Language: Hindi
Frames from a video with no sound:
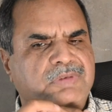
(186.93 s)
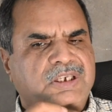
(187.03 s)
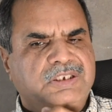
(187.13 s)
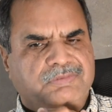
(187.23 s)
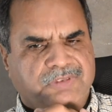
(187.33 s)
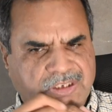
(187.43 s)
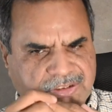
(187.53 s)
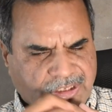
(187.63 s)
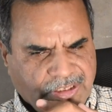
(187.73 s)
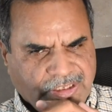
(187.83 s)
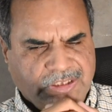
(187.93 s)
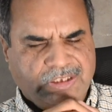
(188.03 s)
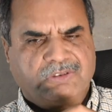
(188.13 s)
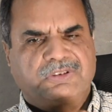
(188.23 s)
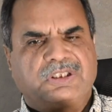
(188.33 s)
में ये वीनस लीकेज ही
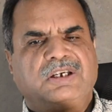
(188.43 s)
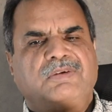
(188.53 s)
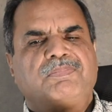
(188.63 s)
होता है